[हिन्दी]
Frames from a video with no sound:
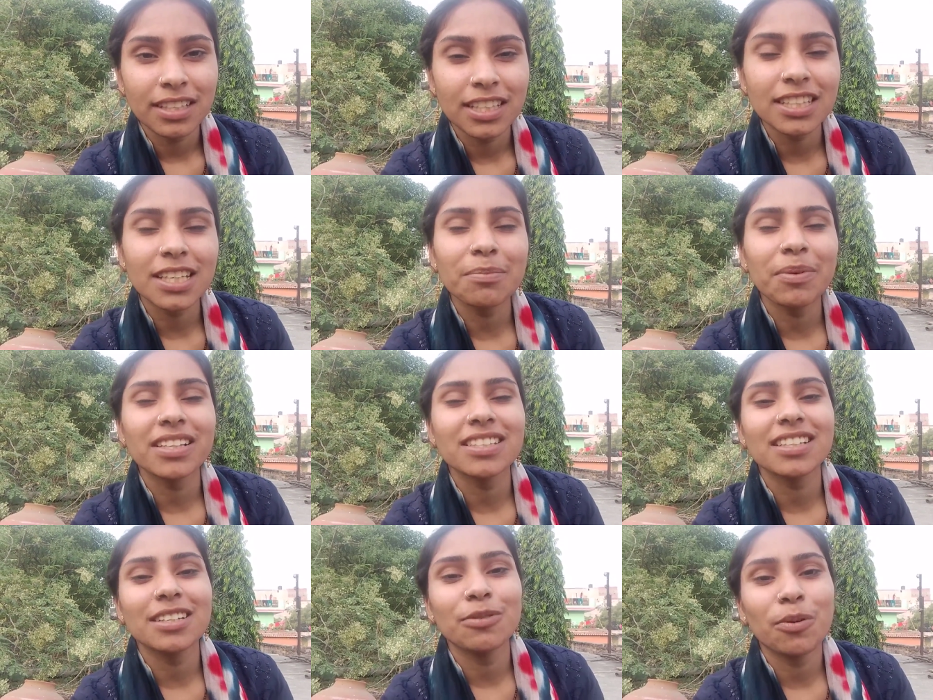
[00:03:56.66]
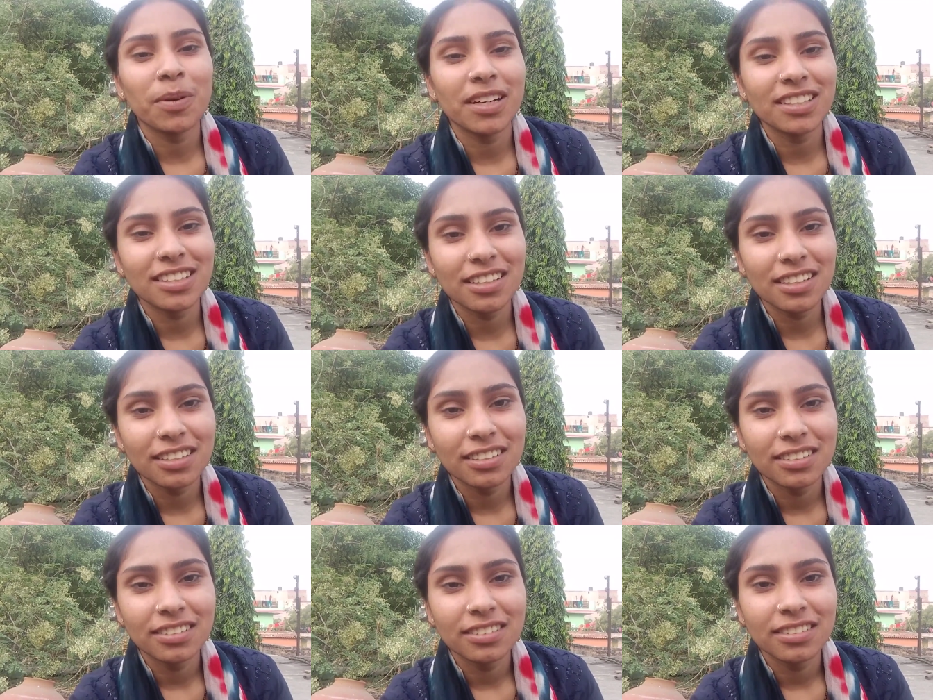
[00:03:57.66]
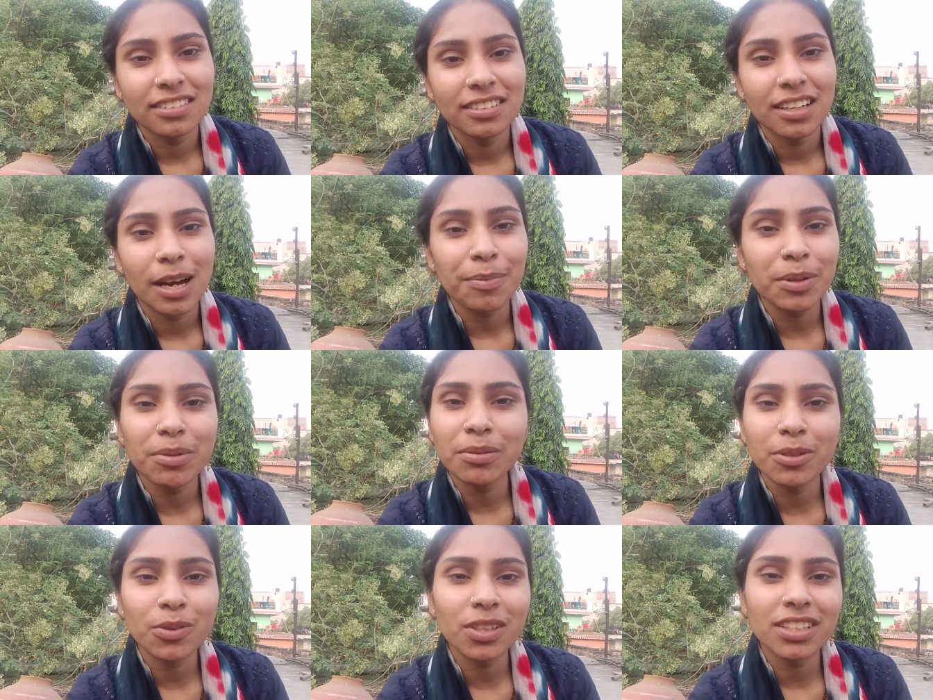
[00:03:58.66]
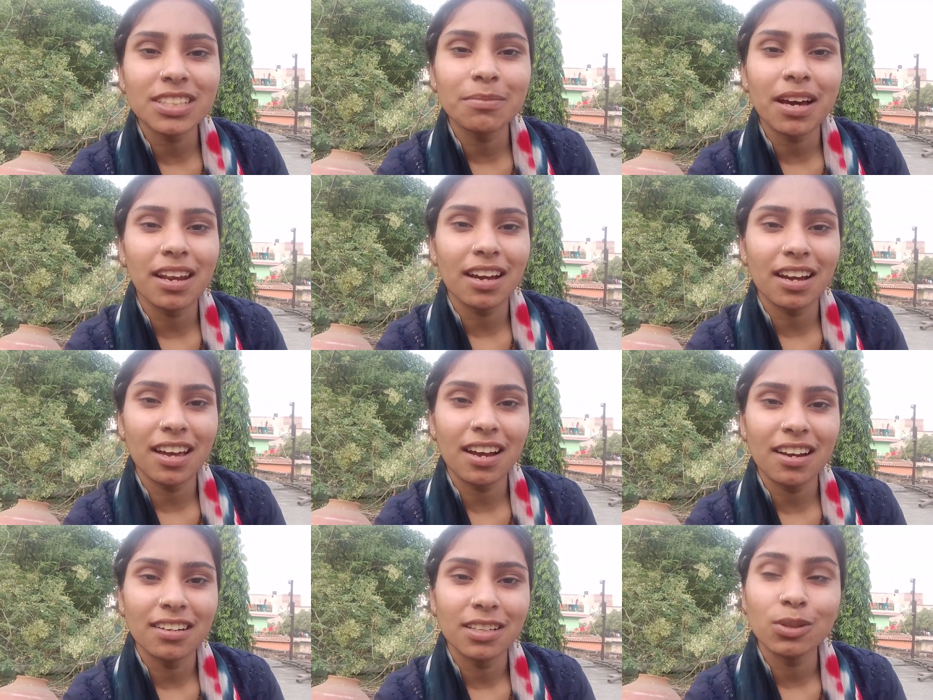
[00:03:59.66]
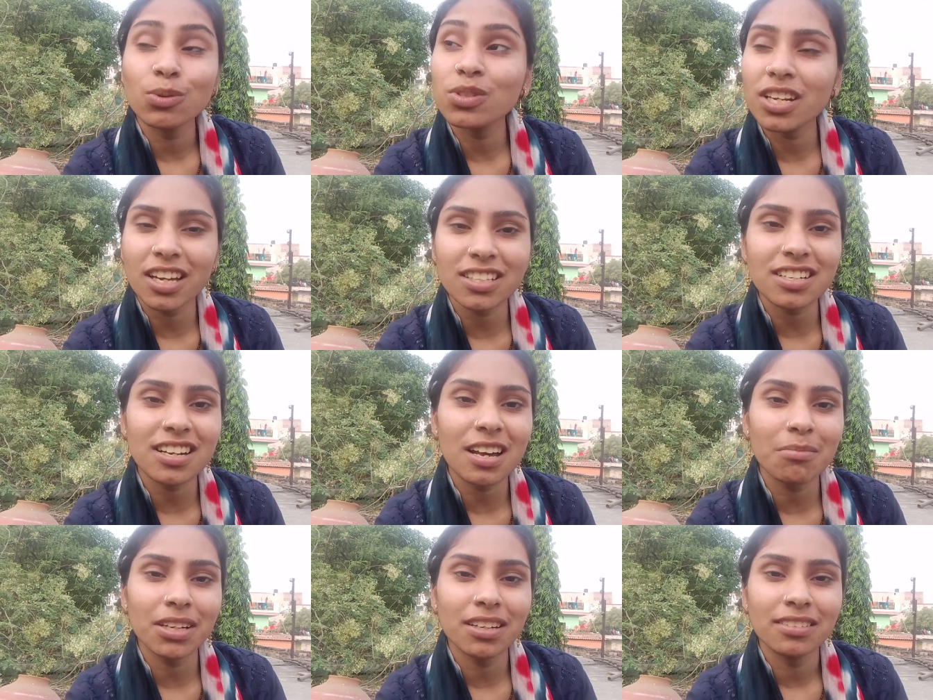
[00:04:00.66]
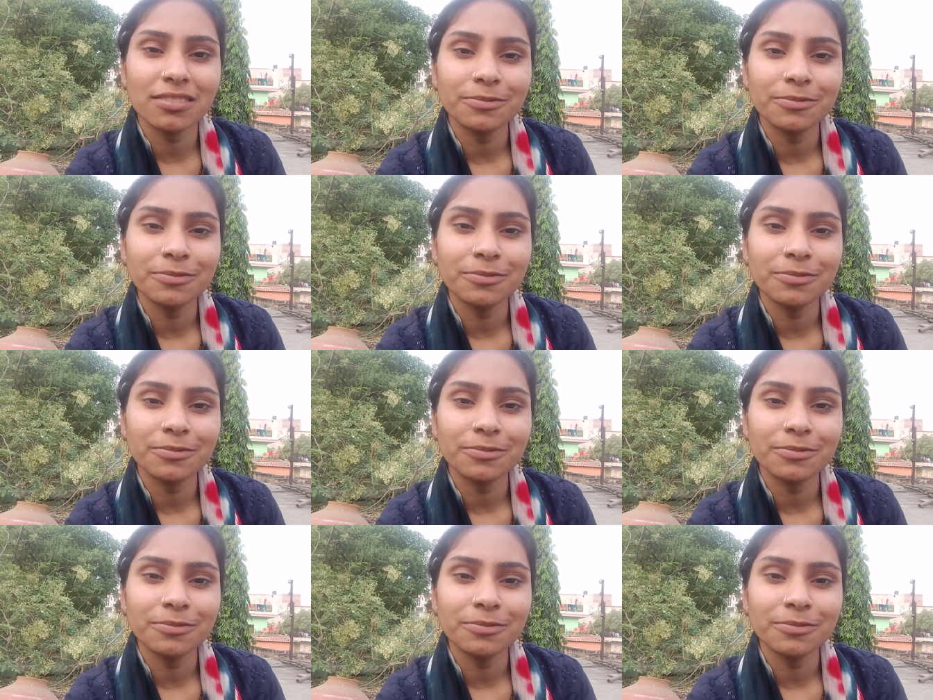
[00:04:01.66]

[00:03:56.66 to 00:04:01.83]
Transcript: कितने पैसे की वो पड़ी थी अपनी बीवी को नहीं संभाला गया दूसरे के चक्कर में